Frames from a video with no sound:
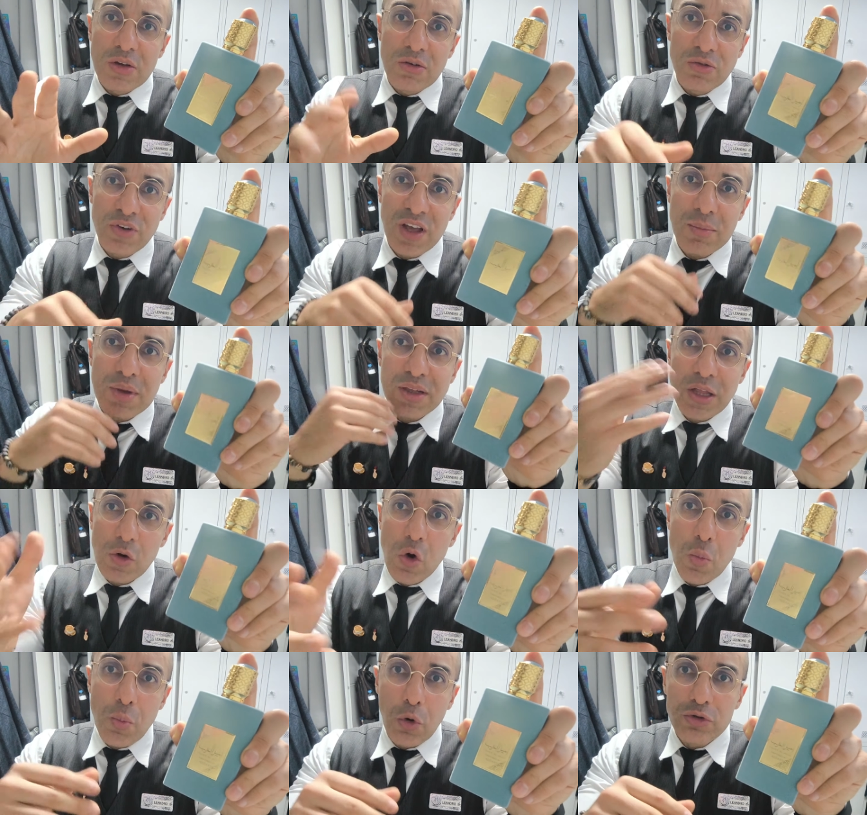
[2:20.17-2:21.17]
venha meter
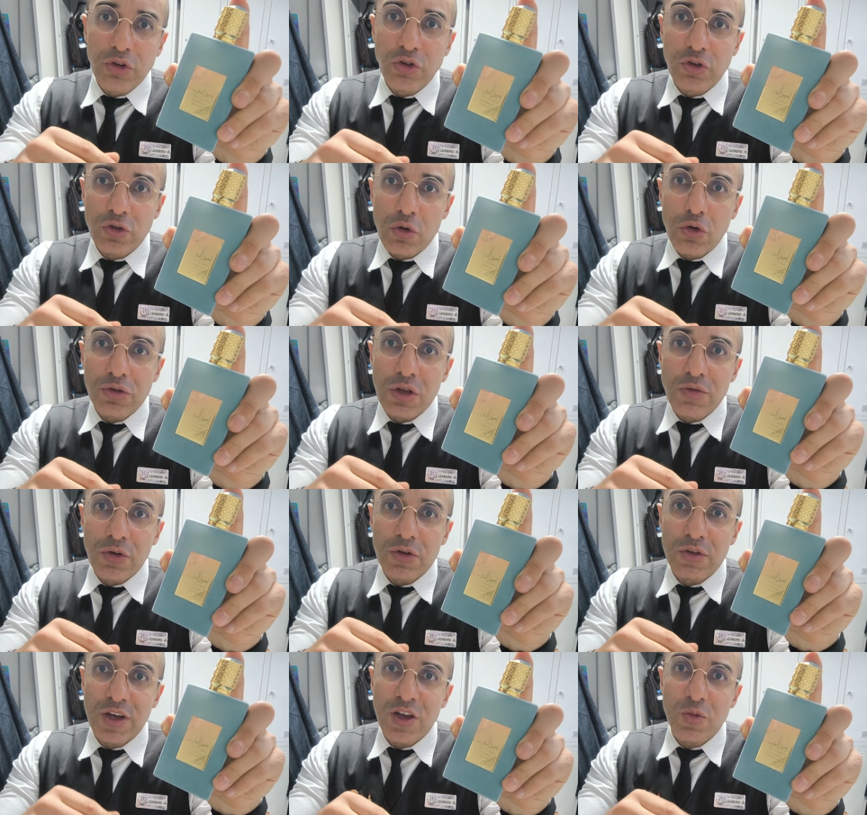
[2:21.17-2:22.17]
cupom de desconto em
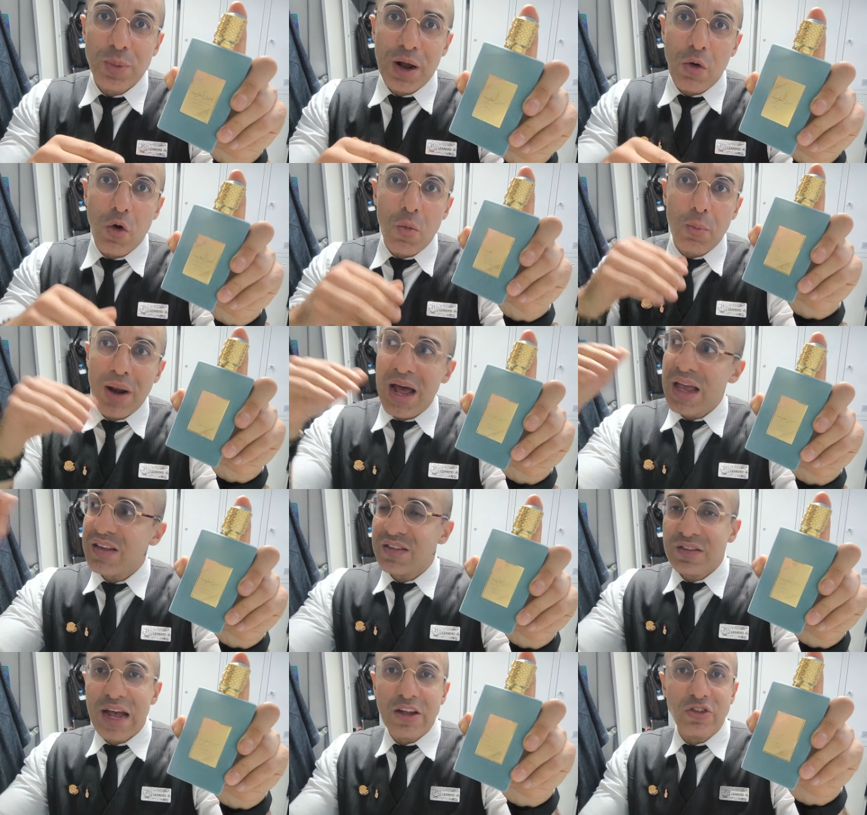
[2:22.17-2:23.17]
vocês para comprar em
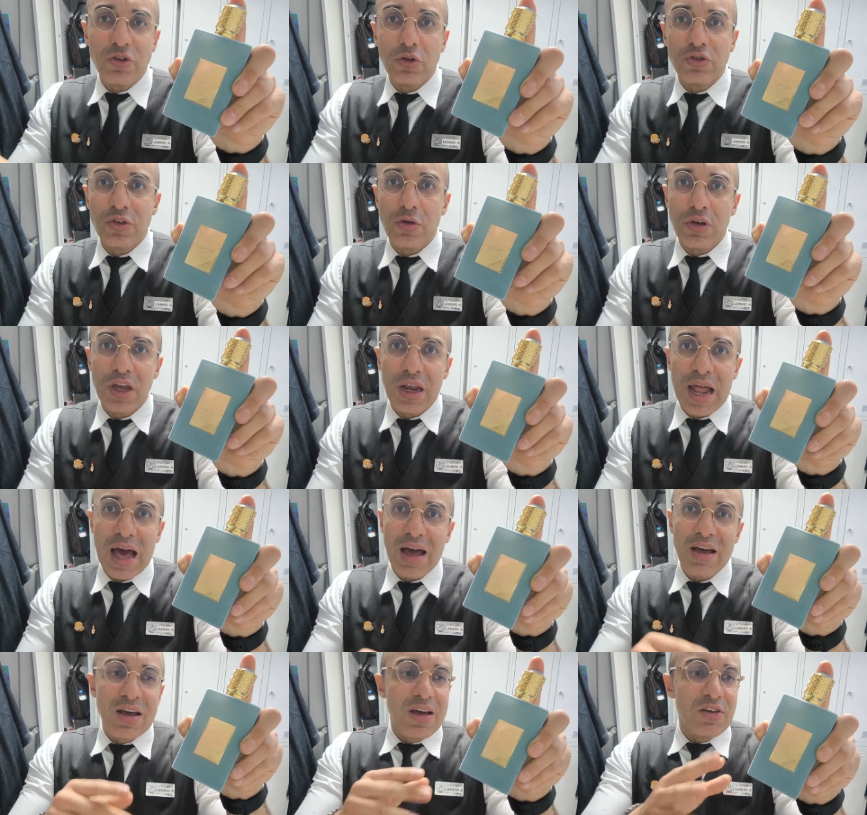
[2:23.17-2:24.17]
site não sei o que lá,